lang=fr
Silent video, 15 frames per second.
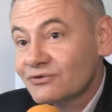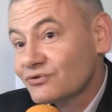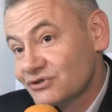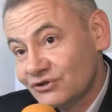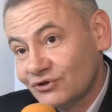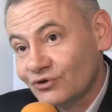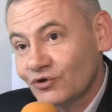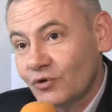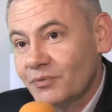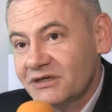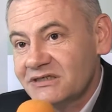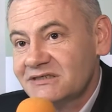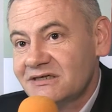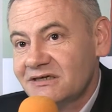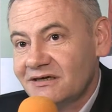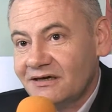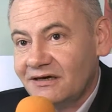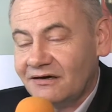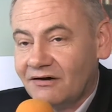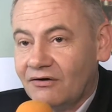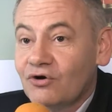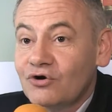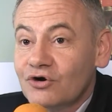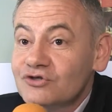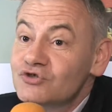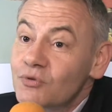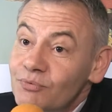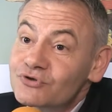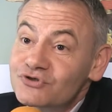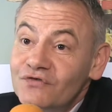Donc c'est une entreprise qui est encore
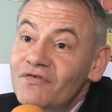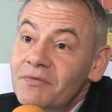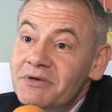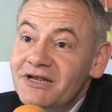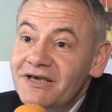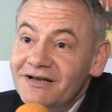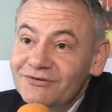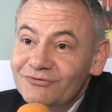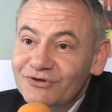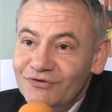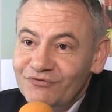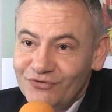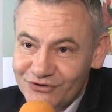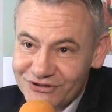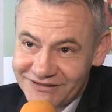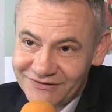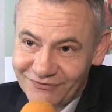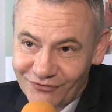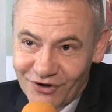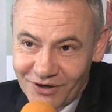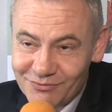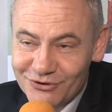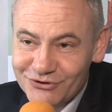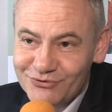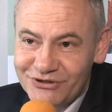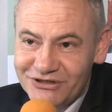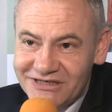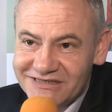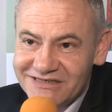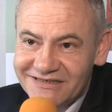100% familiale, donc il faut, il faut quand même le
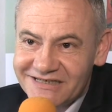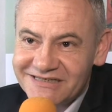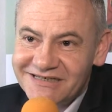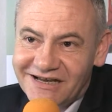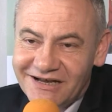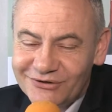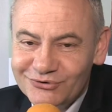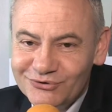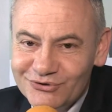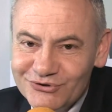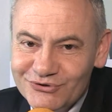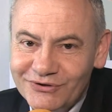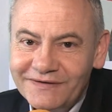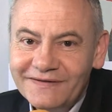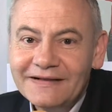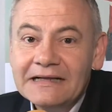souligner, c'est assez rare de nos jours.